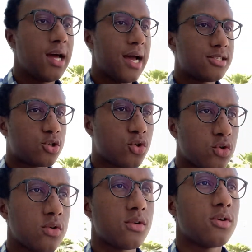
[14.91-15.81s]
est-ce
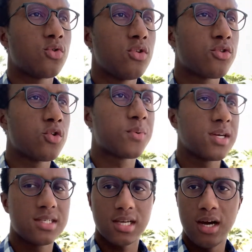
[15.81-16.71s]
que ton
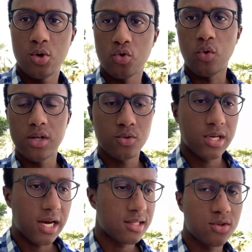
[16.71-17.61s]
entreprise a le droit de
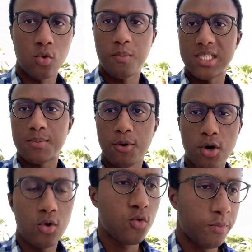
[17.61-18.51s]
garder ton
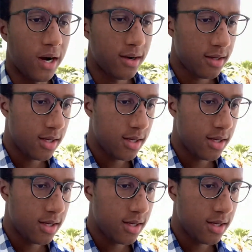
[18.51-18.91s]
passeport ou pas